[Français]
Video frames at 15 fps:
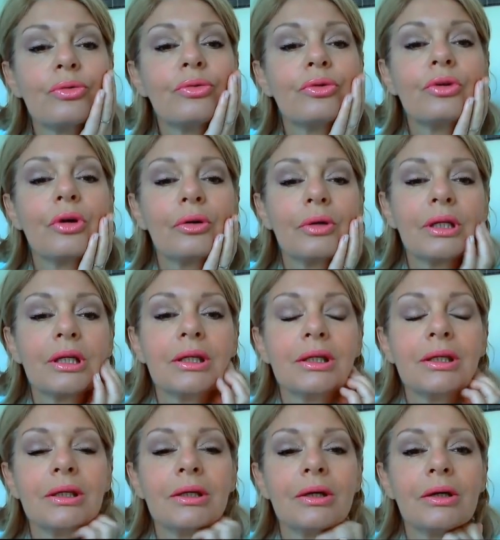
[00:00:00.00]
dans
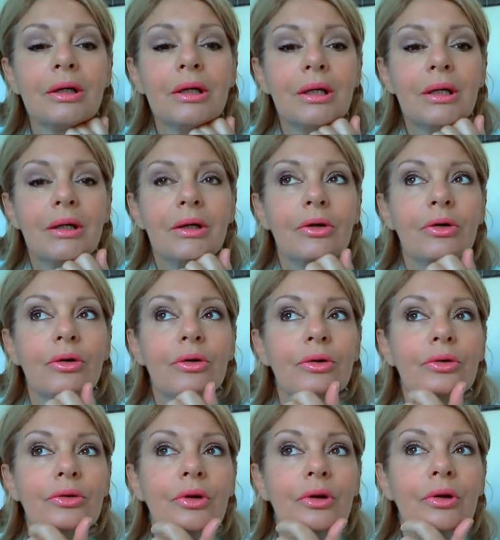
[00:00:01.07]
les euh,
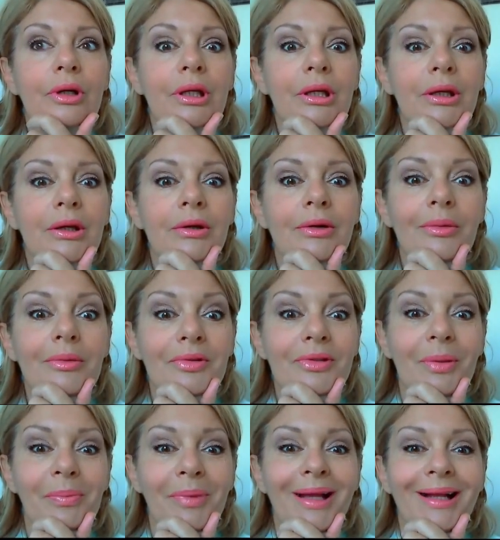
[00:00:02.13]
dans les comment
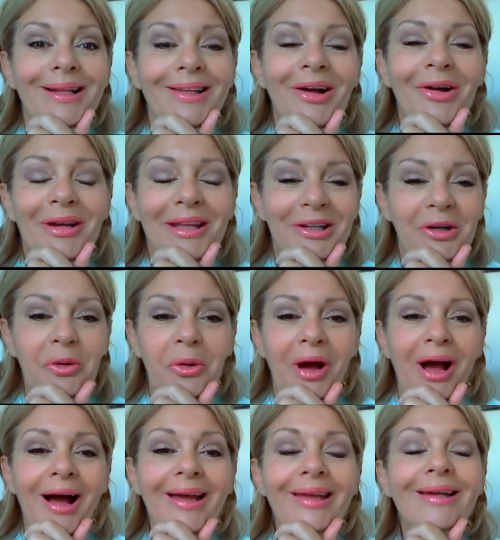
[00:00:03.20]
s'appelle dans les
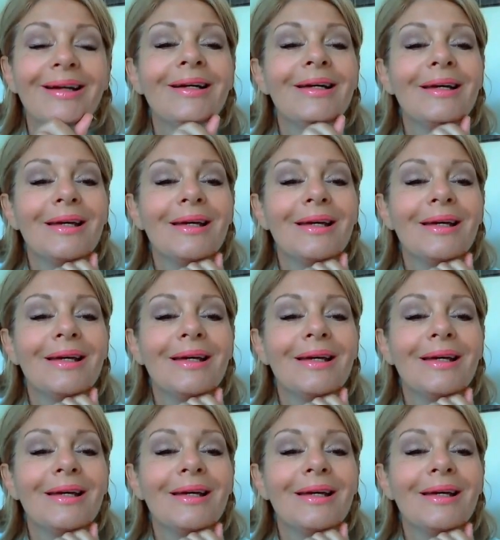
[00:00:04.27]
corails,